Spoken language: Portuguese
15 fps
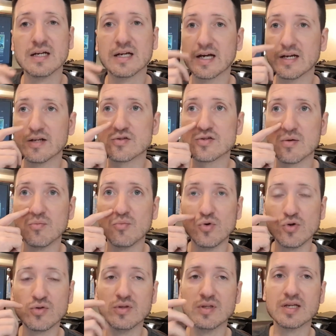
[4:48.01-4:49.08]
Cara, isso é
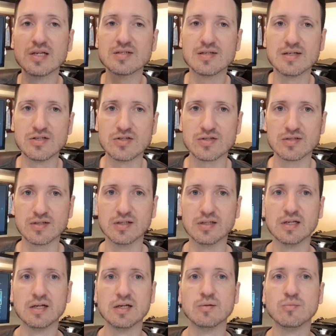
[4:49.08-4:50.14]
muito interessante assim,
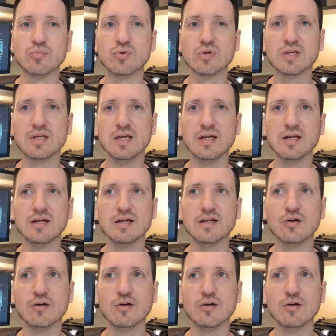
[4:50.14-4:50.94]
porque